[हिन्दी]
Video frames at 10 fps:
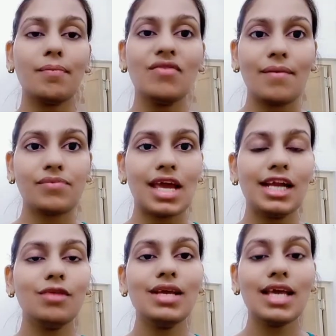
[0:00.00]
अपनी
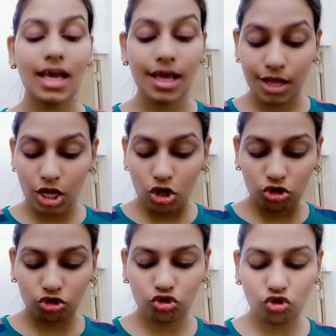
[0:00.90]
वेबसाइट भी है
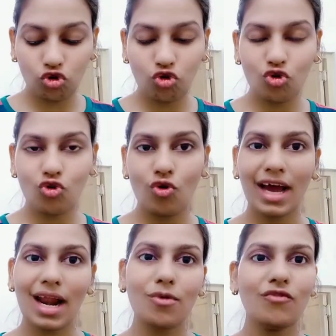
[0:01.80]
तो
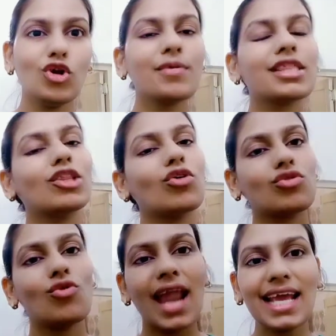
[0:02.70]
अगर आपको वीडियो पसंद हो तो
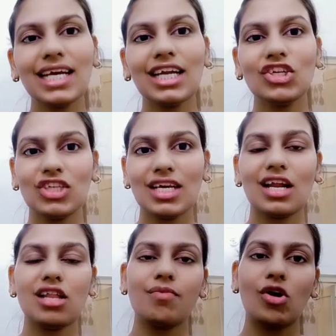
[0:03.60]
इसको लाइक करें शेयर
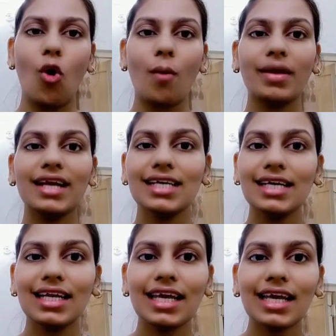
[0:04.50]
करें इस पर कॉमेंट
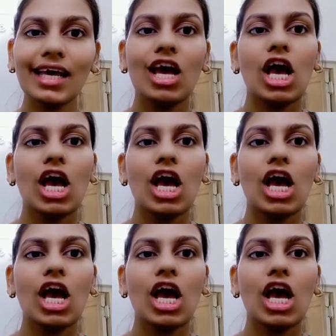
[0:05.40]
करें